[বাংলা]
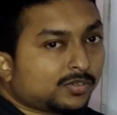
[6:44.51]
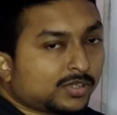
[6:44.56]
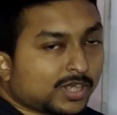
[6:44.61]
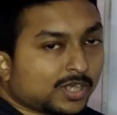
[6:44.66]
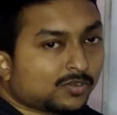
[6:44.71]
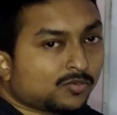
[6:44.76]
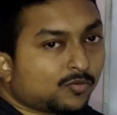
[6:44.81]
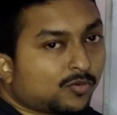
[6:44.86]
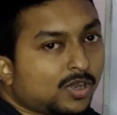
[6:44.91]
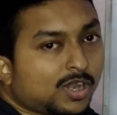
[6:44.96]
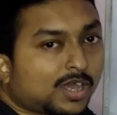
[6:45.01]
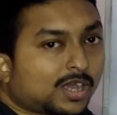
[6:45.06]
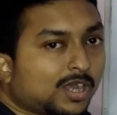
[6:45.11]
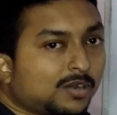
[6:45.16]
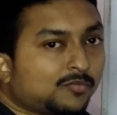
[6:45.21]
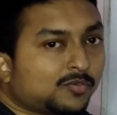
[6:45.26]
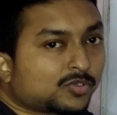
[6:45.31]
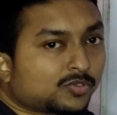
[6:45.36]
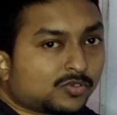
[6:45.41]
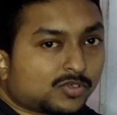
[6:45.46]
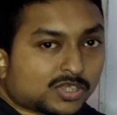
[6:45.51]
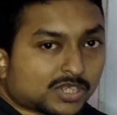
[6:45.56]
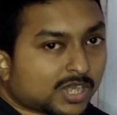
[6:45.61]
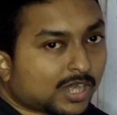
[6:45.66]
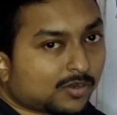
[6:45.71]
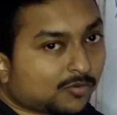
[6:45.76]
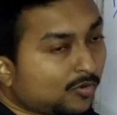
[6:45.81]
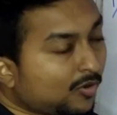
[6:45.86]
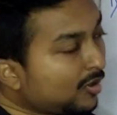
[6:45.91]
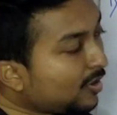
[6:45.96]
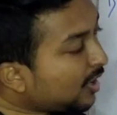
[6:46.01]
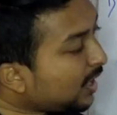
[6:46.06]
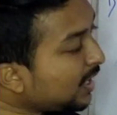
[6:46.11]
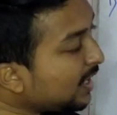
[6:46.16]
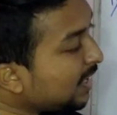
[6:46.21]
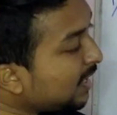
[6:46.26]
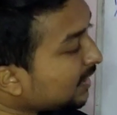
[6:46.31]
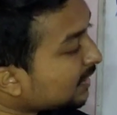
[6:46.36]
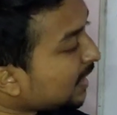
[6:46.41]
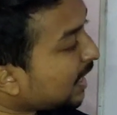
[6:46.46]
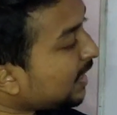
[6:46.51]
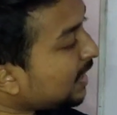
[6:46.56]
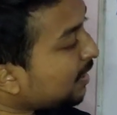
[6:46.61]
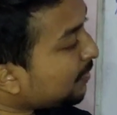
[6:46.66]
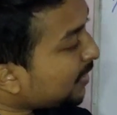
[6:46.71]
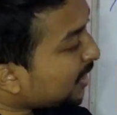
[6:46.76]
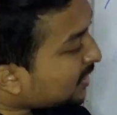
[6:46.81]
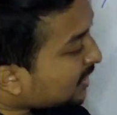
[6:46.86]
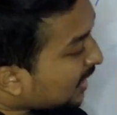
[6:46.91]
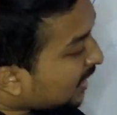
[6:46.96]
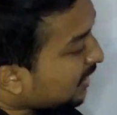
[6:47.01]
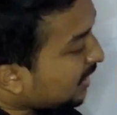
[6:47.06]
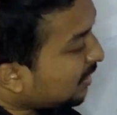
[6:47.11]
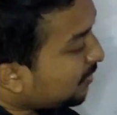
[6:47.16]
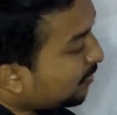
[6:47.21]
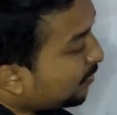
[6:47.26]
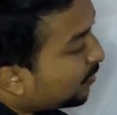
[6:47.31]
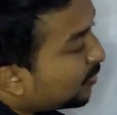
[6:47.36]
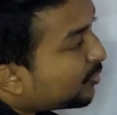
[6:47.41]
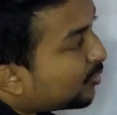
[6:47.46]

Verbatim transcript: যেহেতু গোলাকার বস্তুর ছায়া গোল হয় তাই আমরা চাঁদের